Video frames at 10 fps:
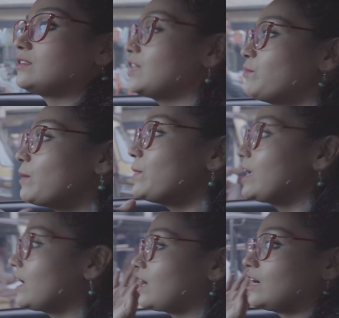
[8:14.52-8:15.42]
जब मैं
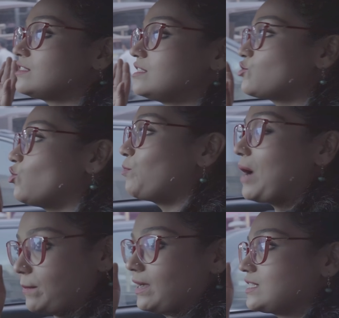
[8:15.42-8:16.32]
अपने कजन्स को
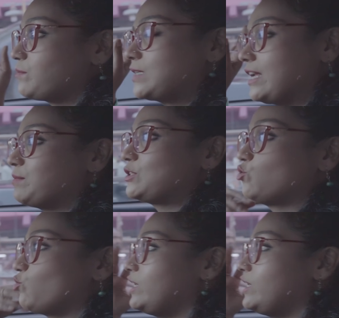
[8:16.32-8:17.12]
पापा जब सारे बच्चों को